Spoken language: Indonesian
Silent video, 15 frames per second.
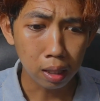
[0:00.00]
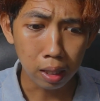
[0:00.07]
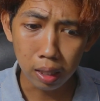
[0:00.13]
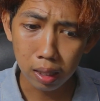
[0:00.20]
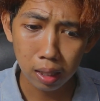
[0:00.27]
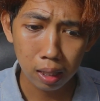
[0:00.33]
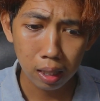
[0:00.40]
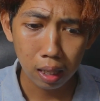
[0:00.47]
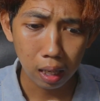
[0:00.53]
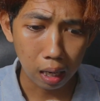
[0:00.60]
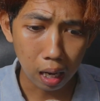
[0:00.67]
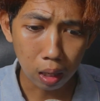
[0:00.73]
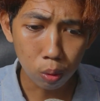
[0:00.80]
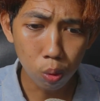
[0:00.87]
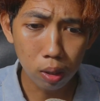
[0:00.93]
Nick
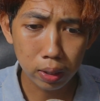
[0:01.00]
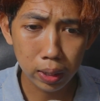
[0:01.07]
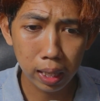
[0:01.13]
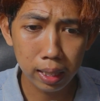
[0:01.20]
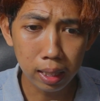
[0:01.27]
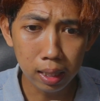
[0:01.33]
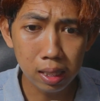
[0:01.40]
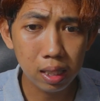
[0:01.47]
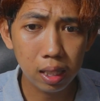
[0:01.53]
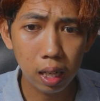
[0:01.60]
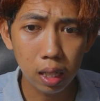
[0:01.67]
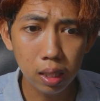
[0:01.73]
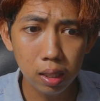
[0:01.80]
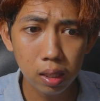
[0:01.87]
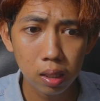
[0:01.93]
aku nggak salah denger
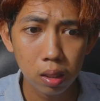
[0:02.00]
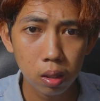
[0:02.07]
kan